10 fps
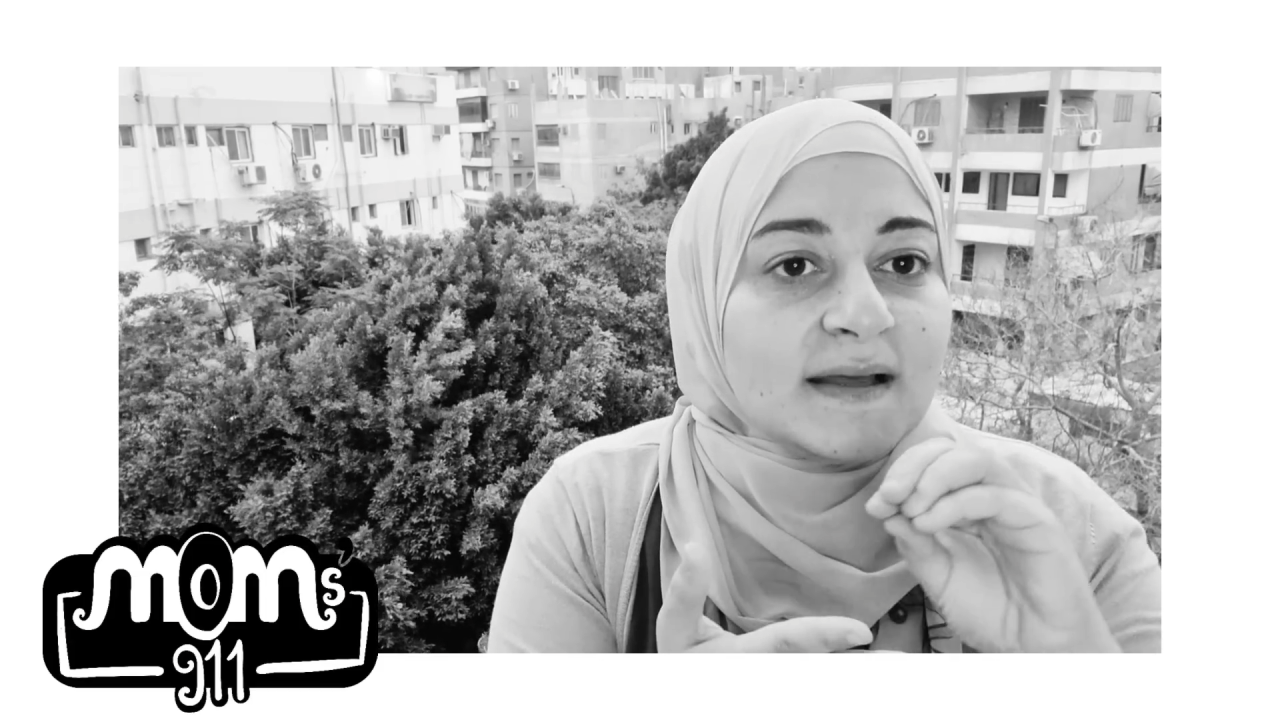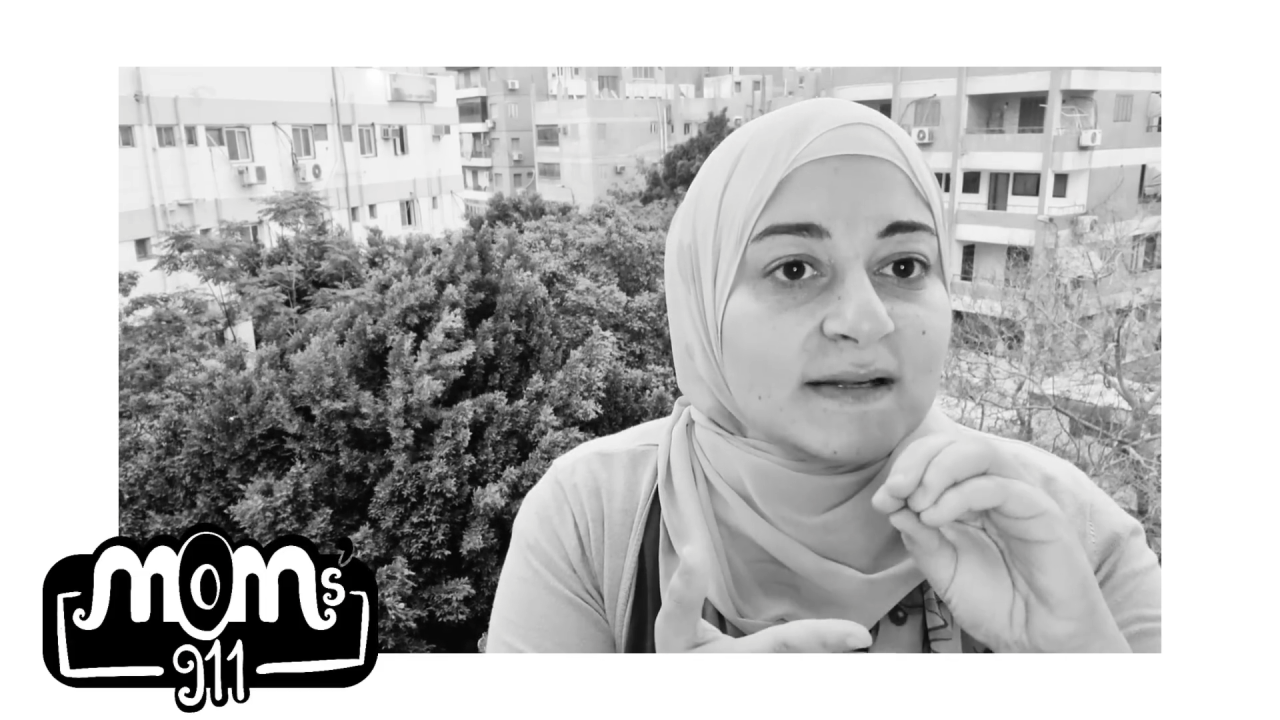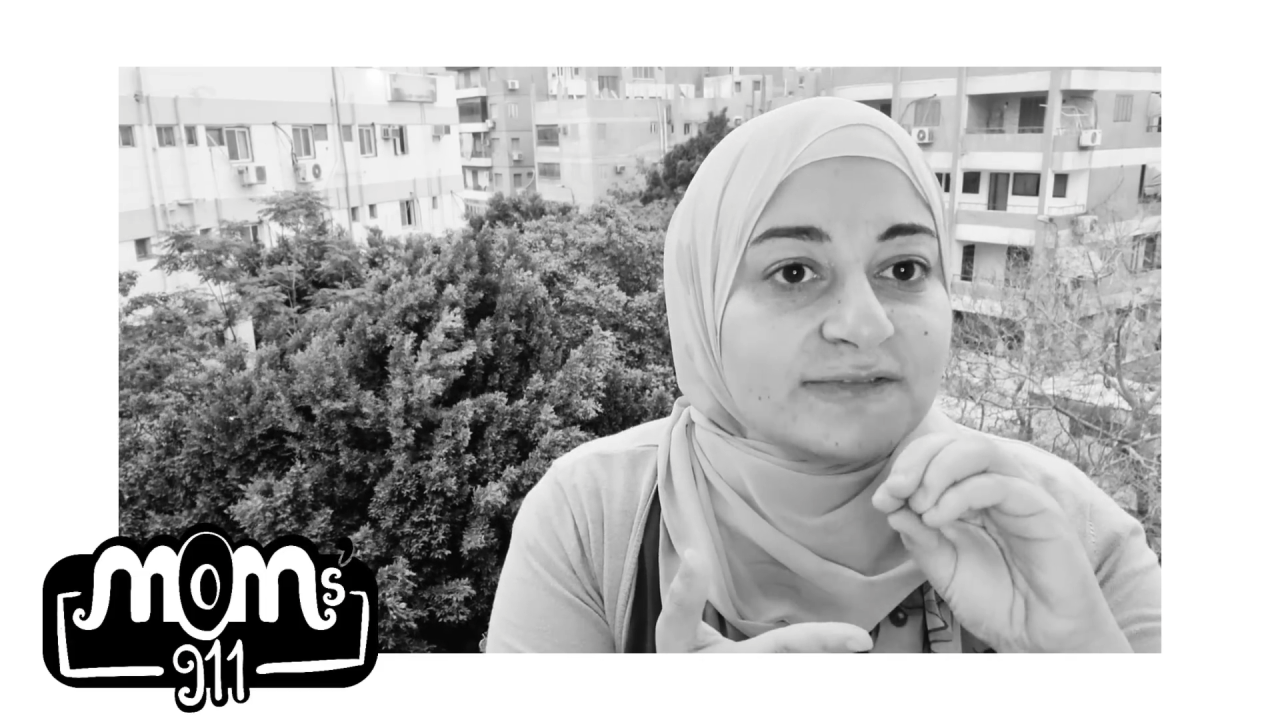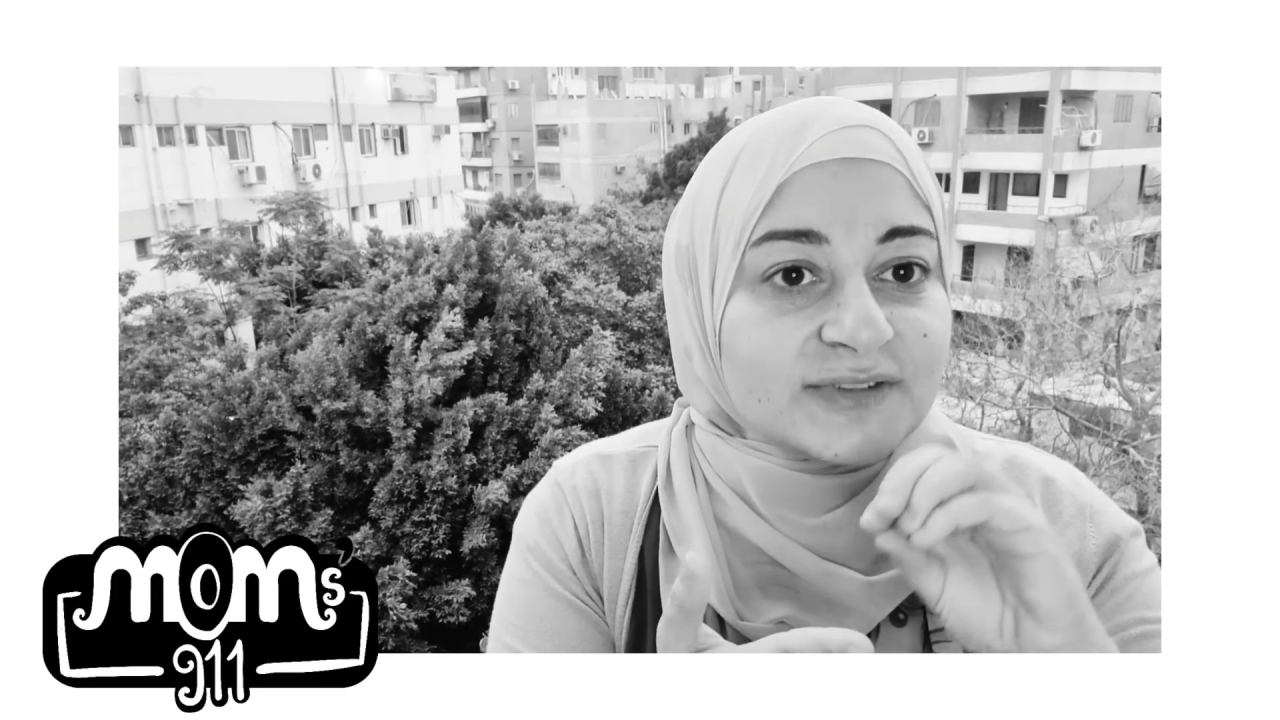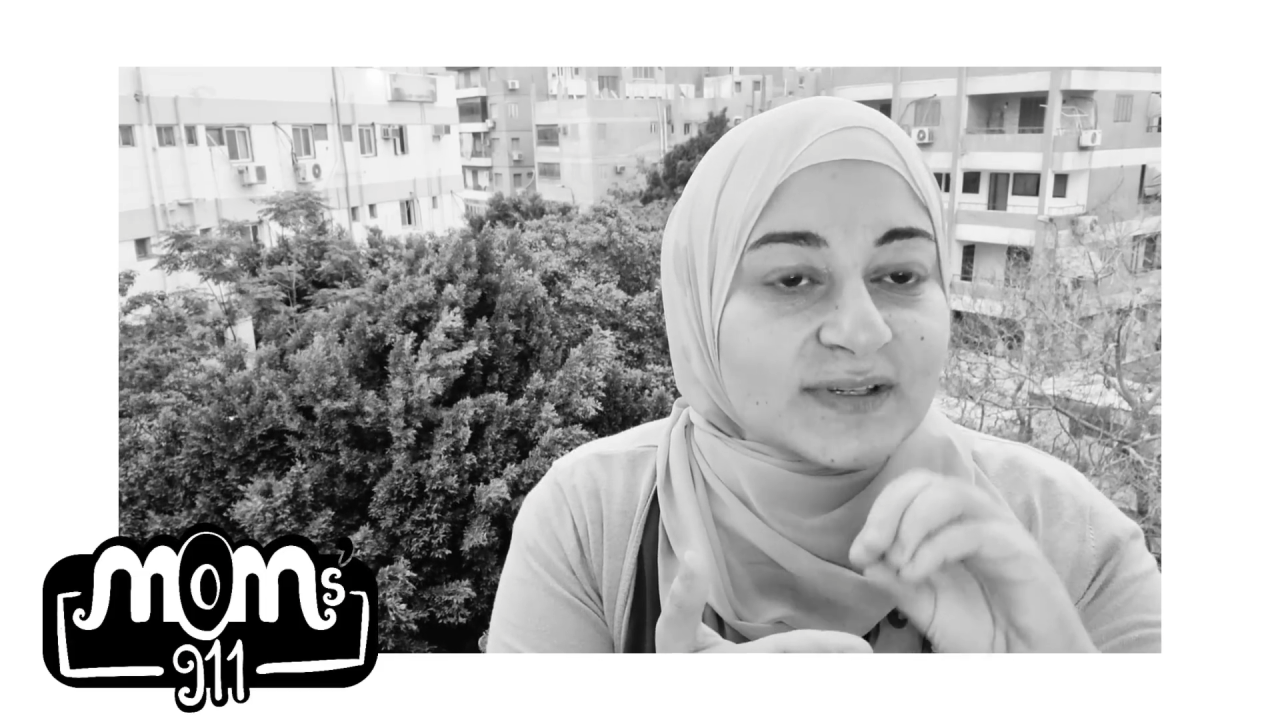
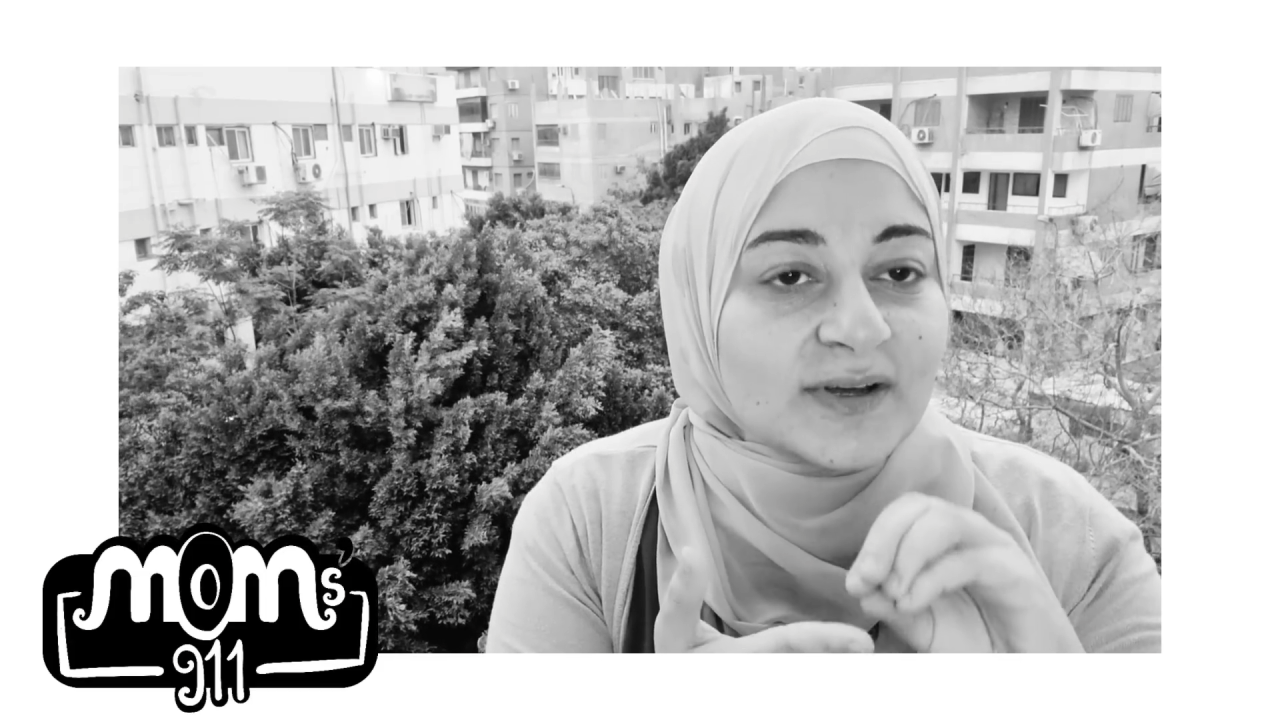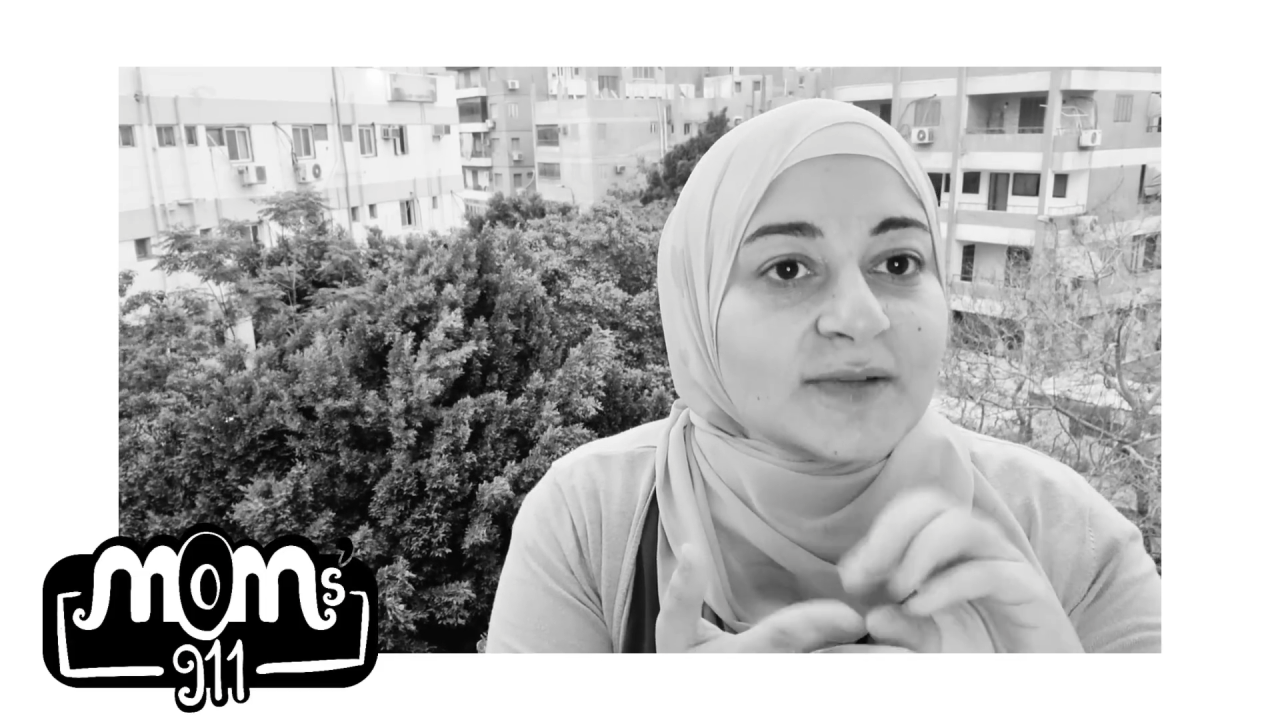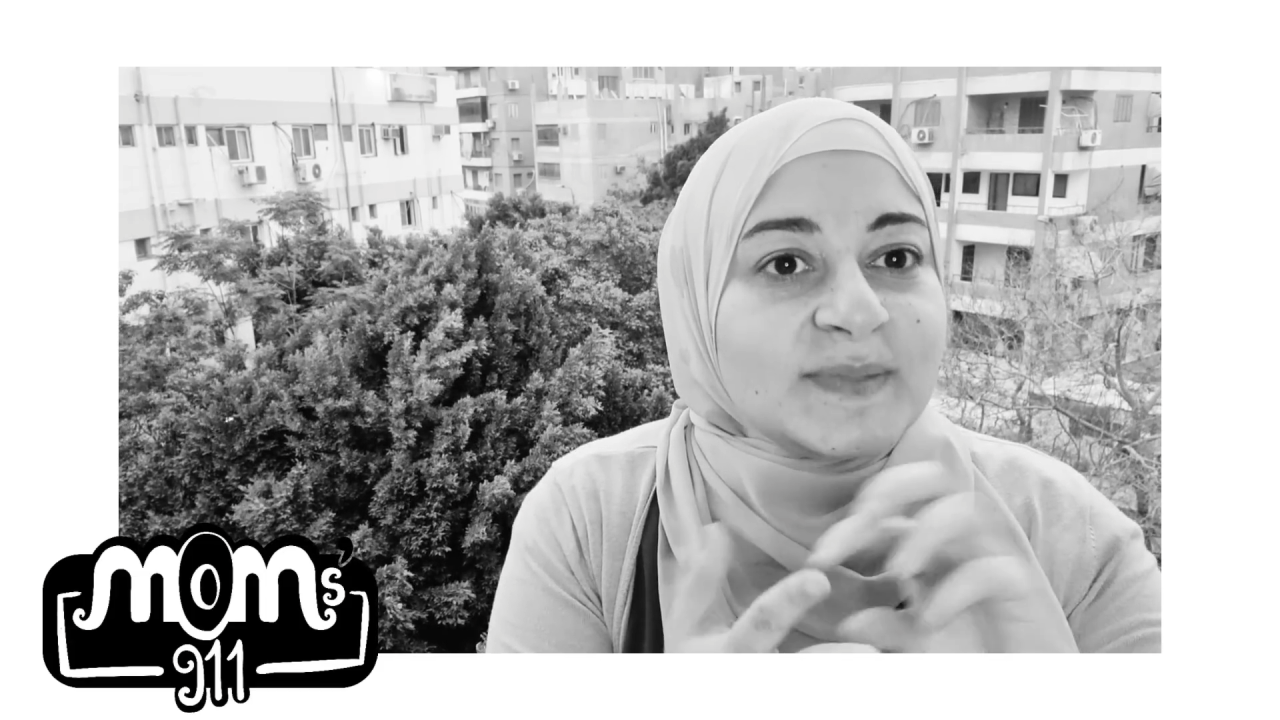الفطريات